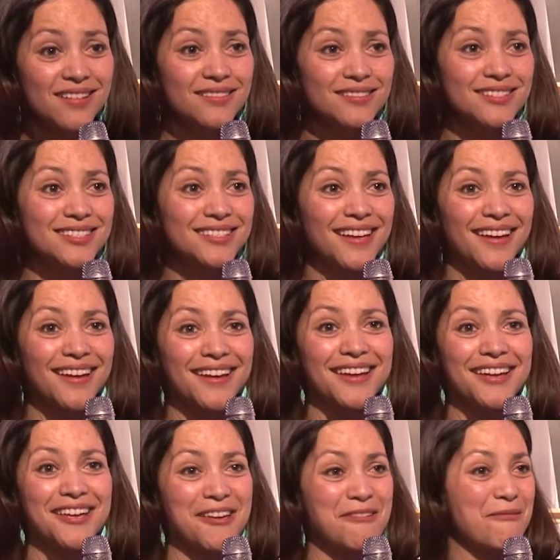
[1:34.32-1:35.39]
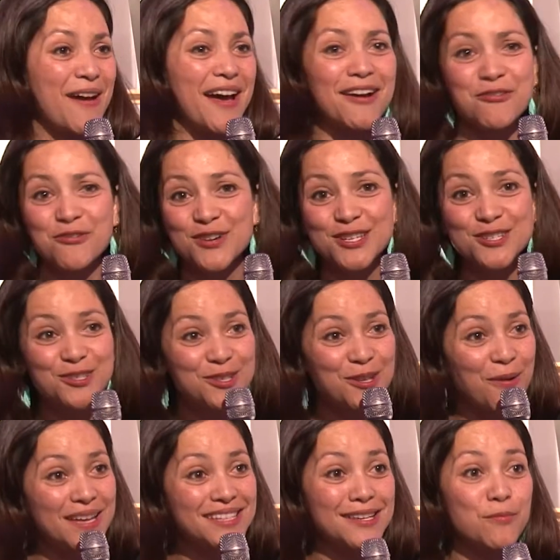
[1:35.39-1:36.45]
Dice, ¿qué va? ¿Con eso te
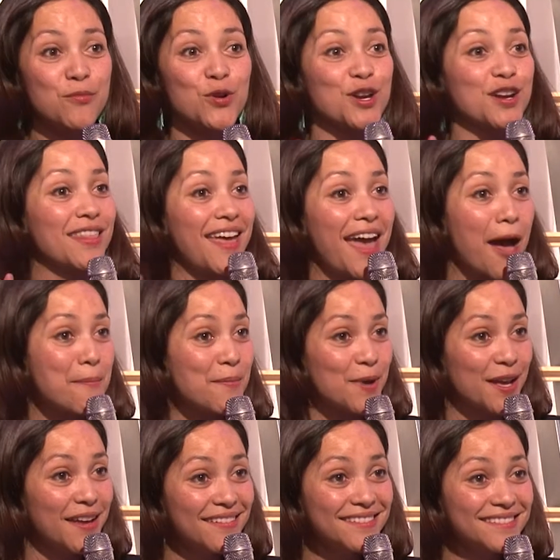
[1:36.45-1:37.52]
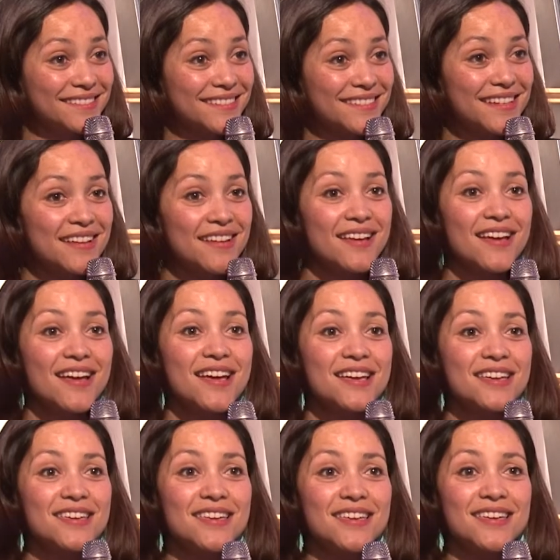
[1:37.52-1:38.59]
vas a morir de hambre?
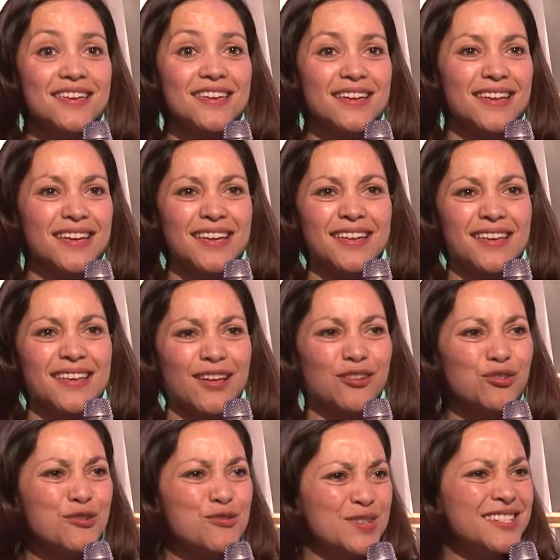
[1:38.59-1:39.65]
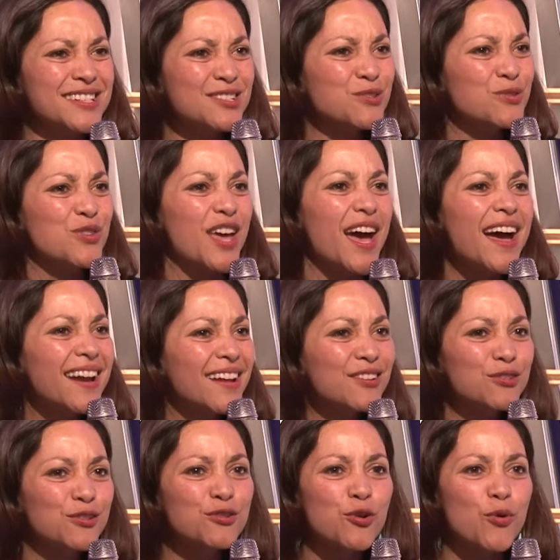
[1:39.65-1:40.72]
Y, eso no es estudiar,
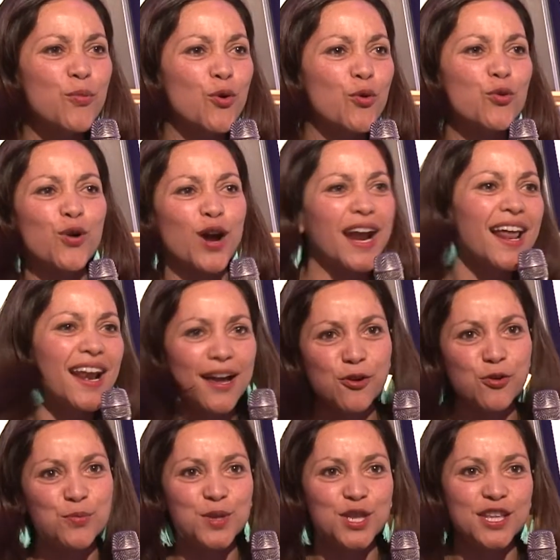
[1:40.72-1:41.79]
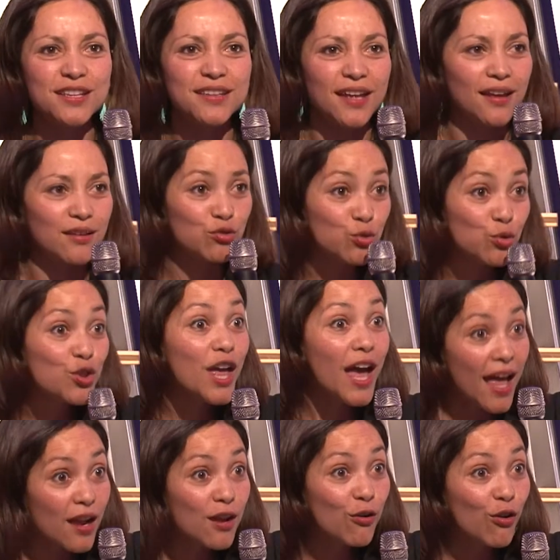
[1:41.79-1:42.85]
eso es como jugar a la comidita.
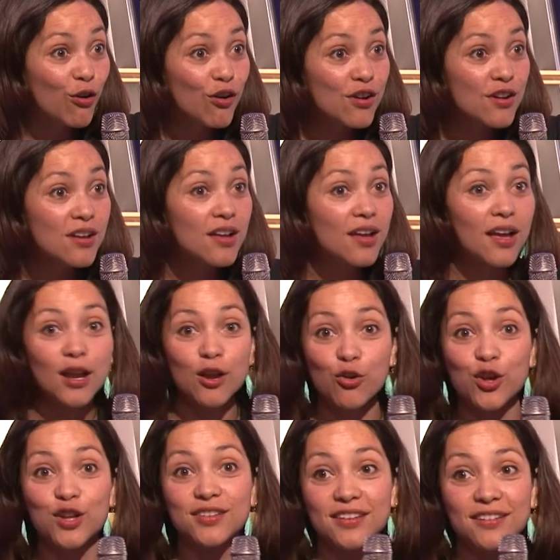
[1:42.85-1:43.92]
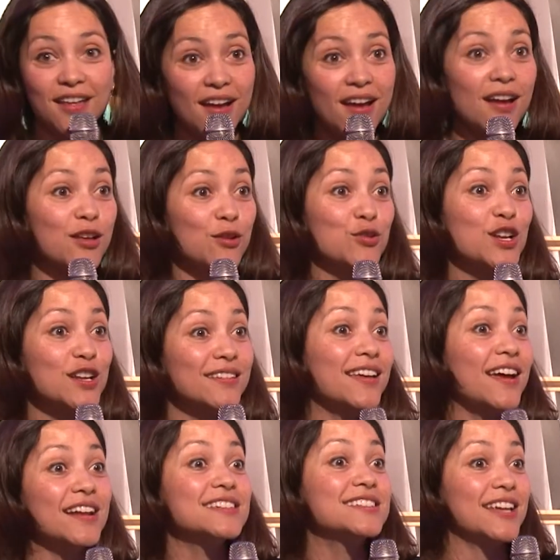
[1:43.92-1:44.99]
Estudia algo en lo que se tenga que
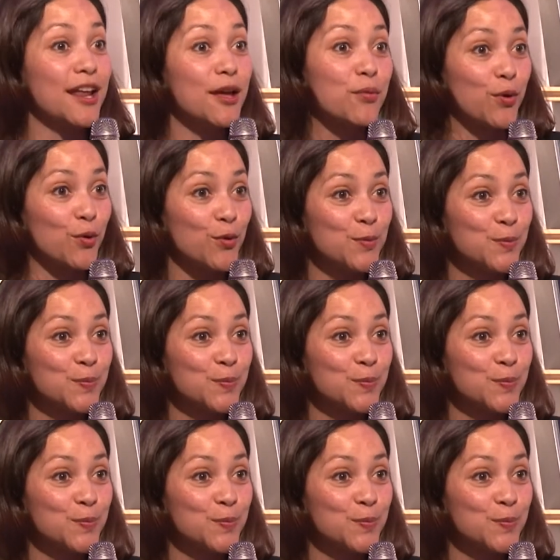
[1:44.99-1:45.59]
utilizar el cerebro.